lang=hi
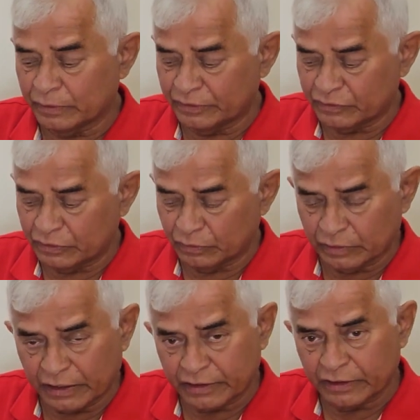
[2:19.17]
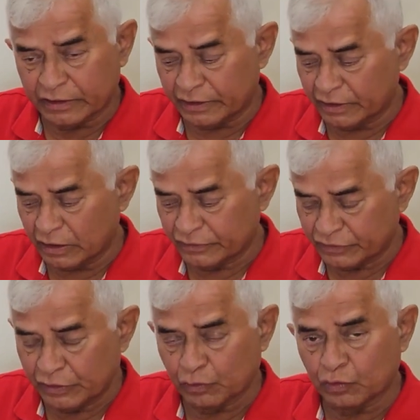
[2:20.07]
इस घर की कन्या
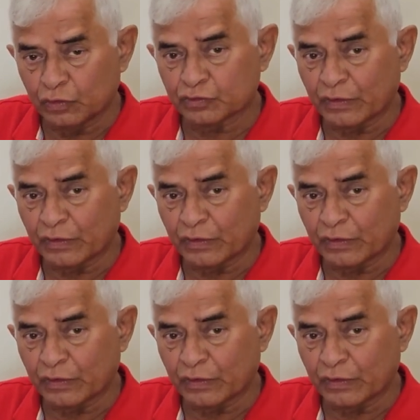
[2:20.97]
स्त्रियों को